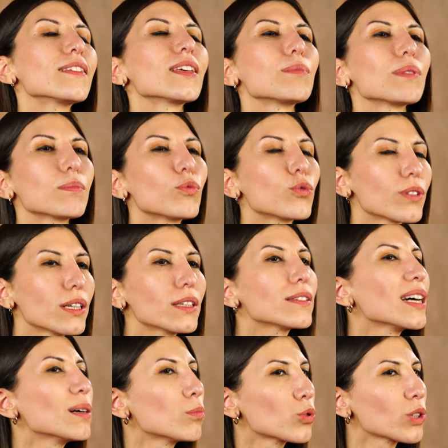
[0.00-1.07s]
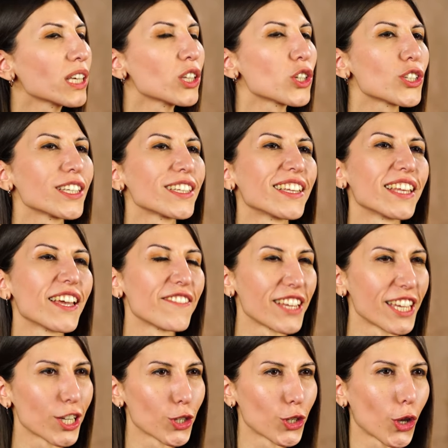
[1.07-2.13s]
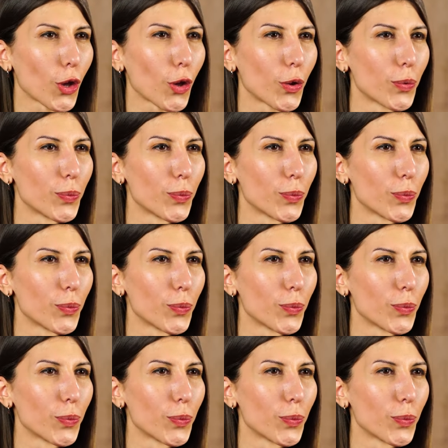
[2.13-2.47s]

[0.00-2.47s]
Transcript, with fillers: Tabii burada tambur genişliği de devreye giriyor.